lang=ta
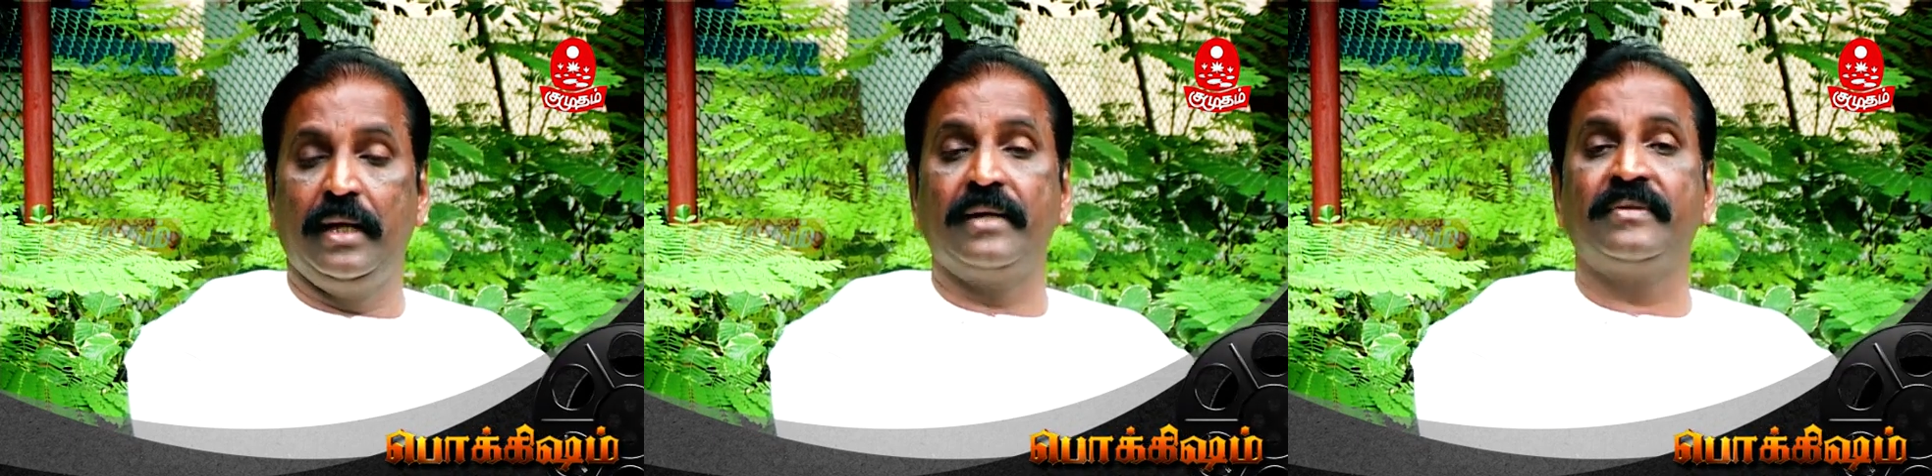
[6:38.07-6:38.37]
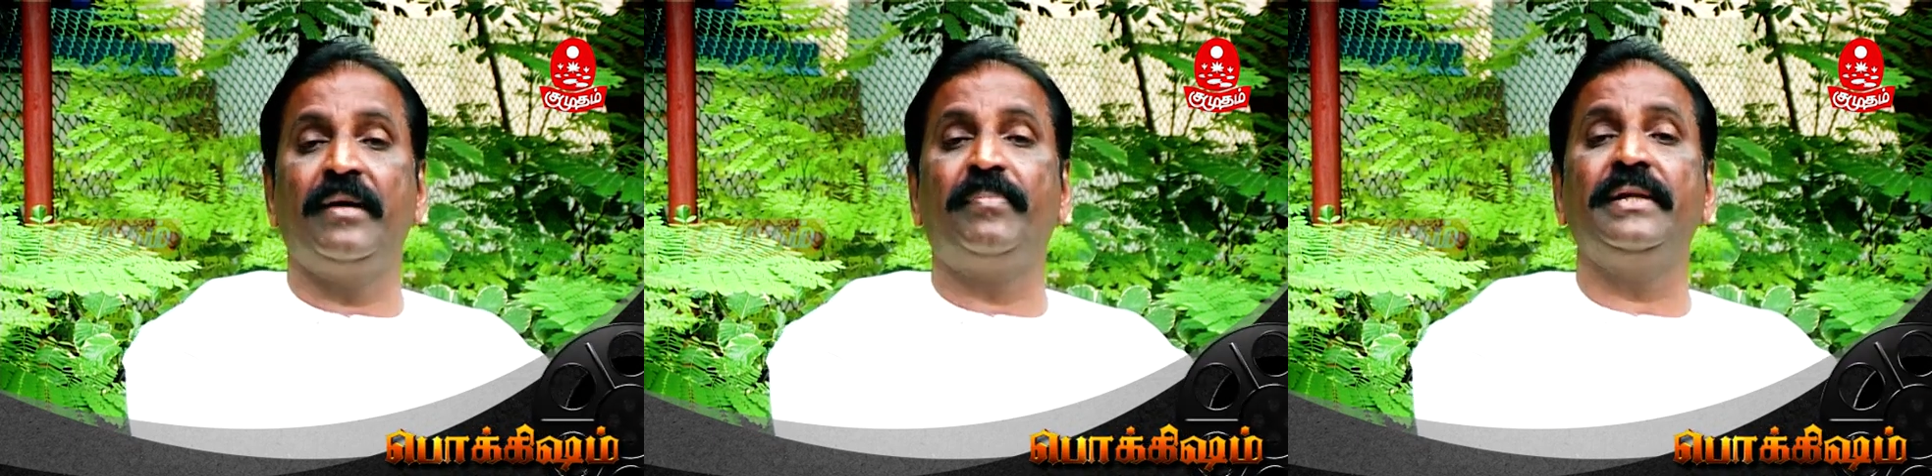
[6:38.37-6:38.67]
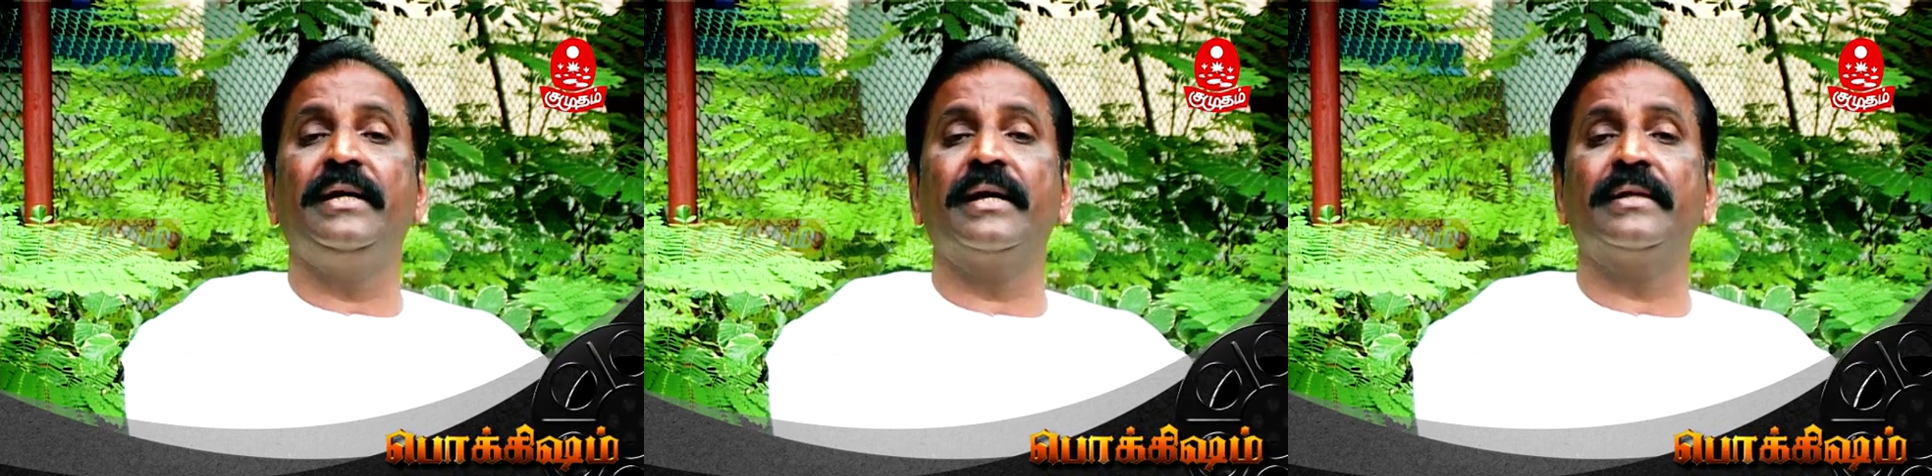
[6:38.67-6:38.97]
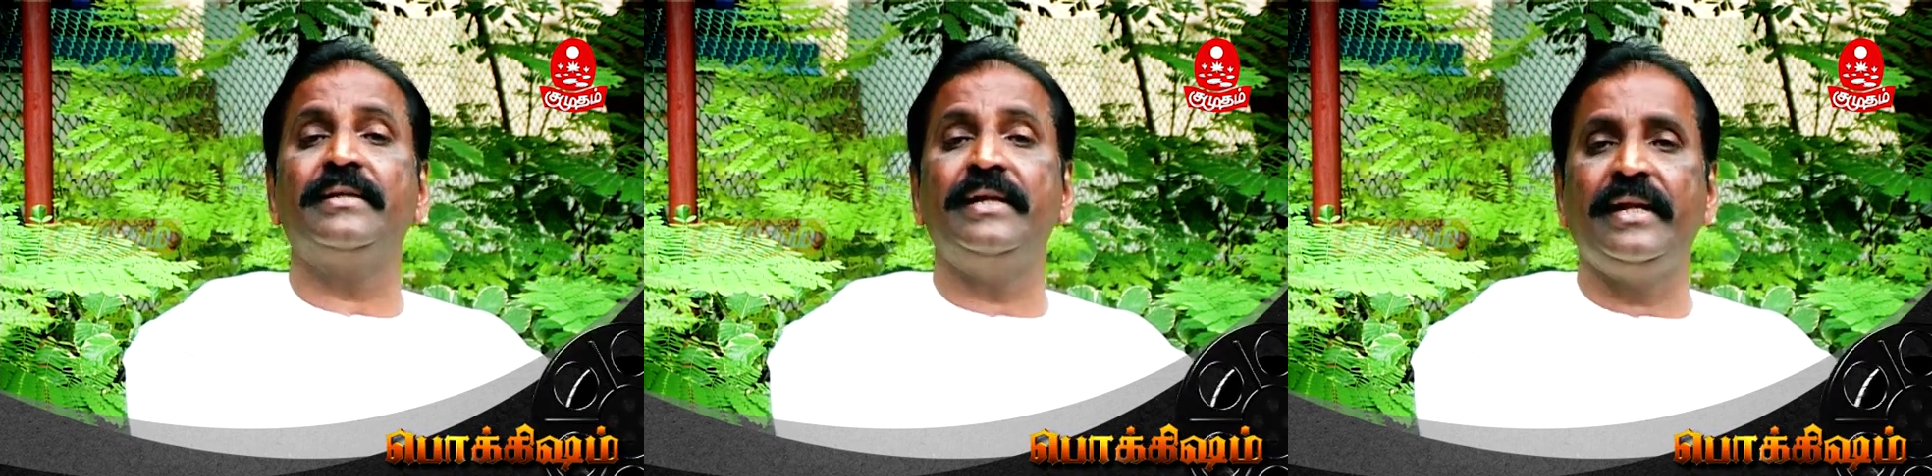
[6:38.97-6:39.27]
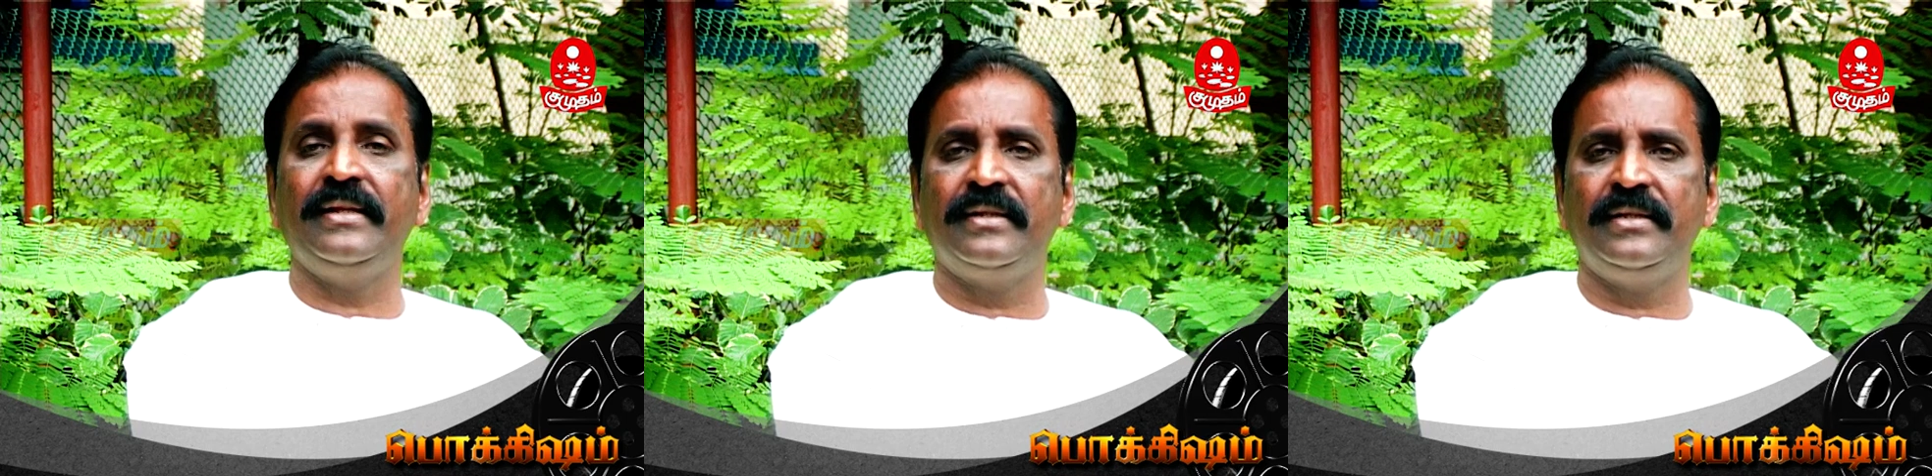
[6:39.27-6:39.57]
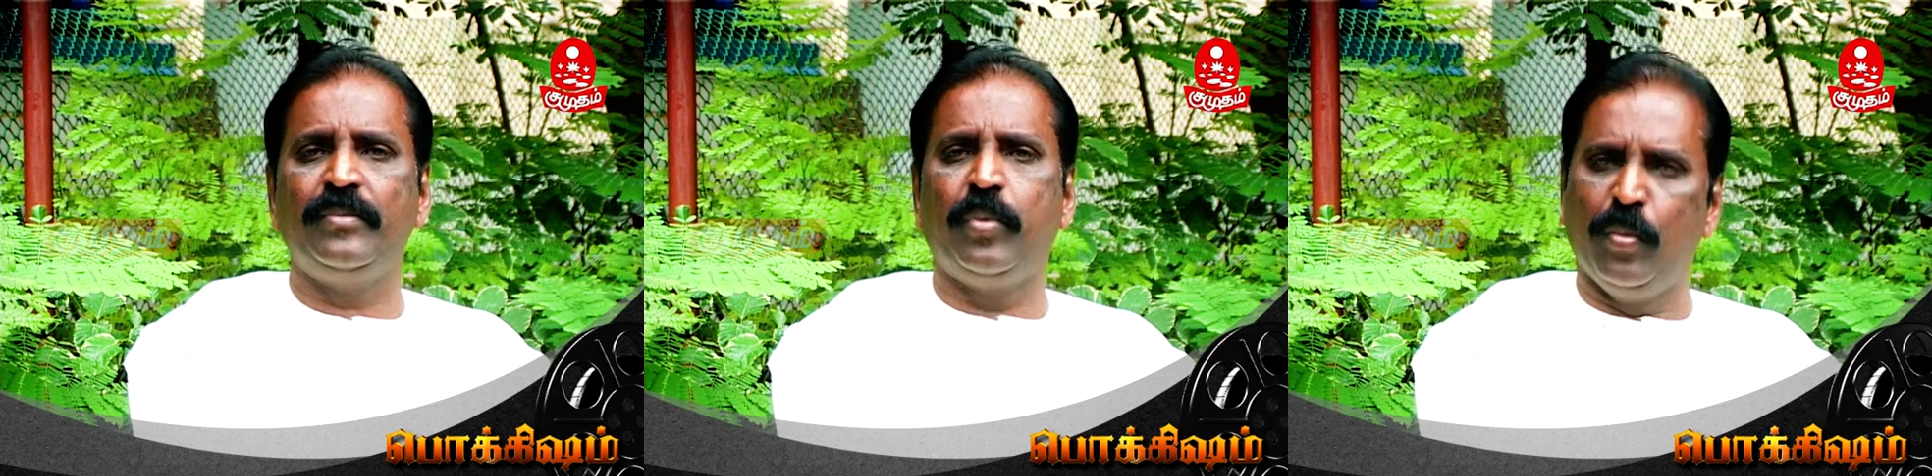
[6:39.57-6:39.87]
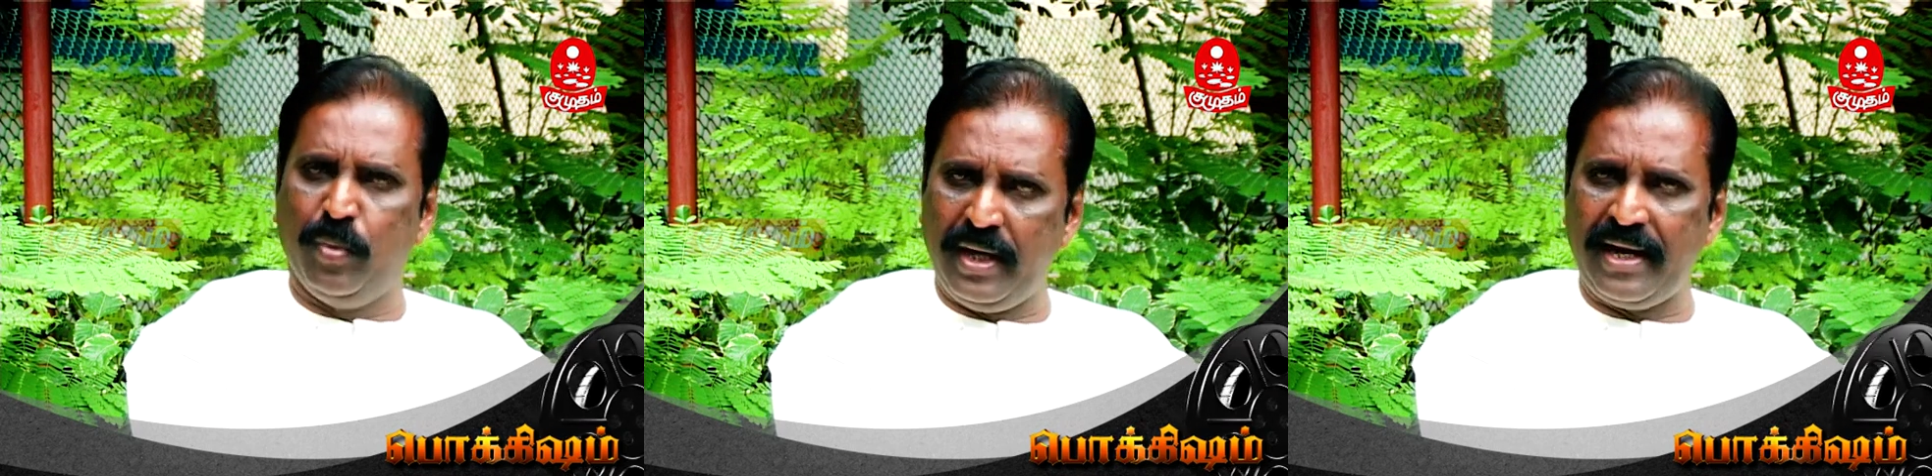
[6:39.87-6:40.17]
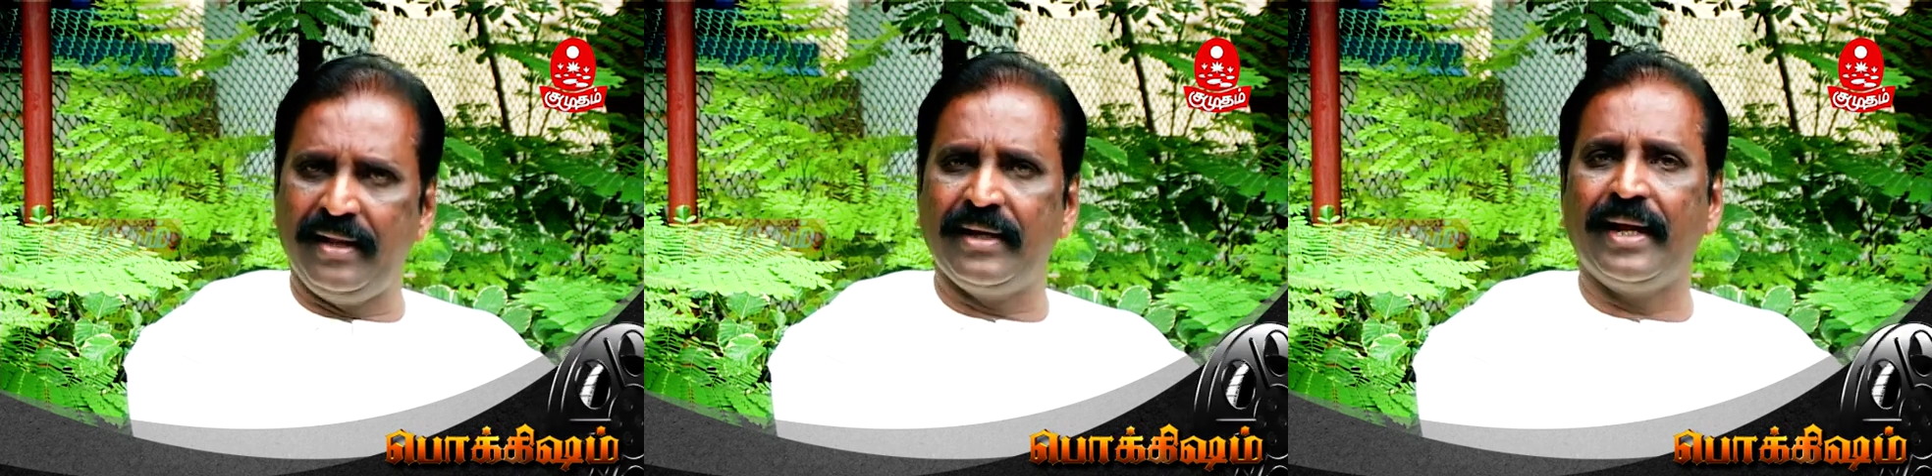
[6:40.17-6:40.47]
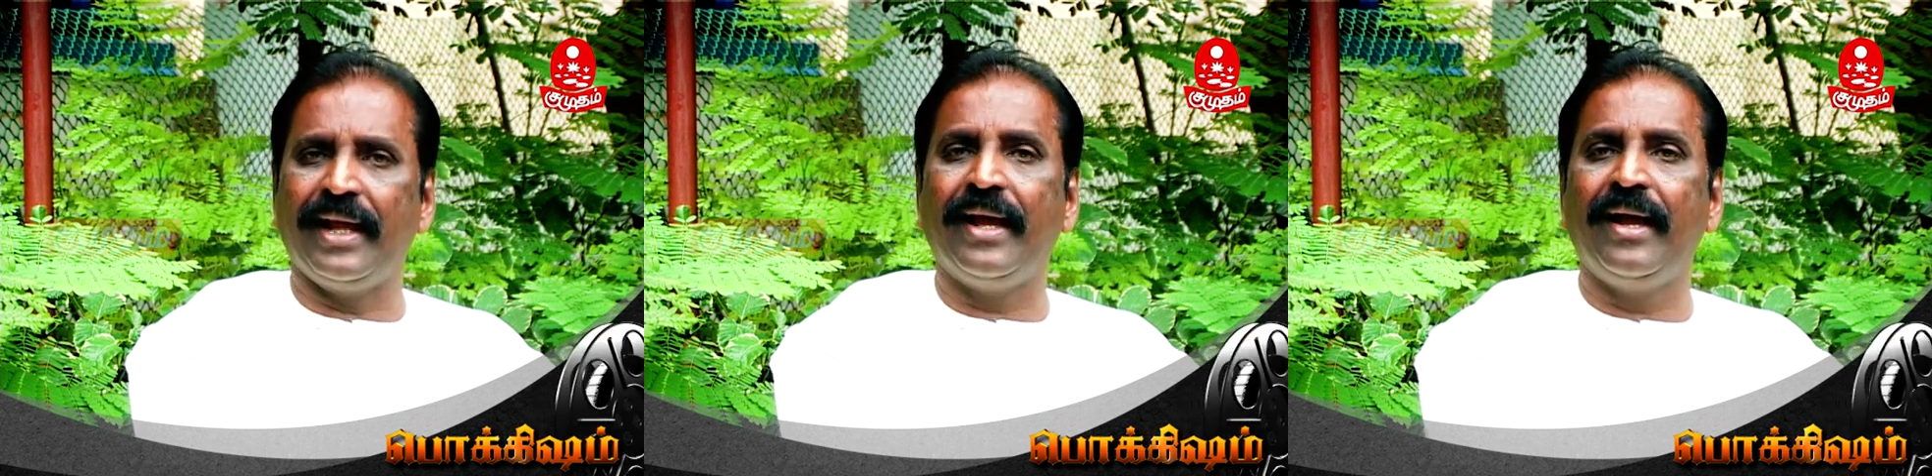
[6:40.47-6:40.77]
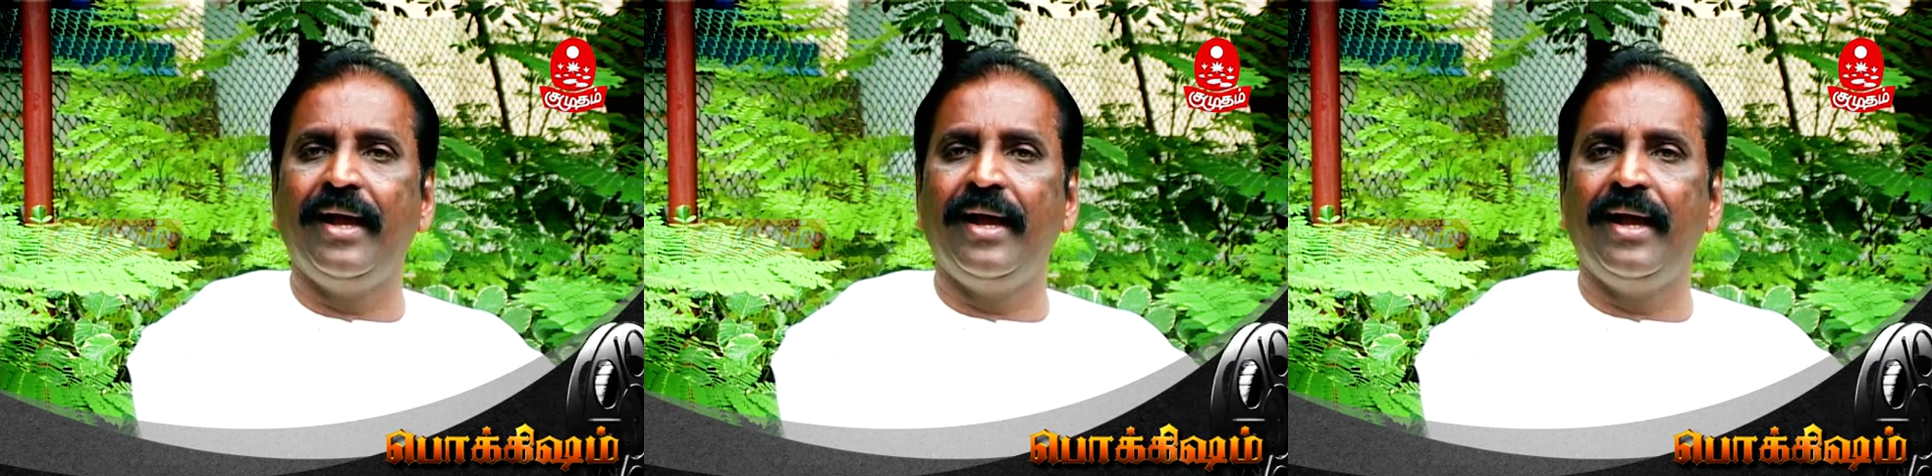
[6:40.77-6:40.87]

நான் சிலப்பதிகாரத்தை அறிந்தது பூம்புகாரில் தானே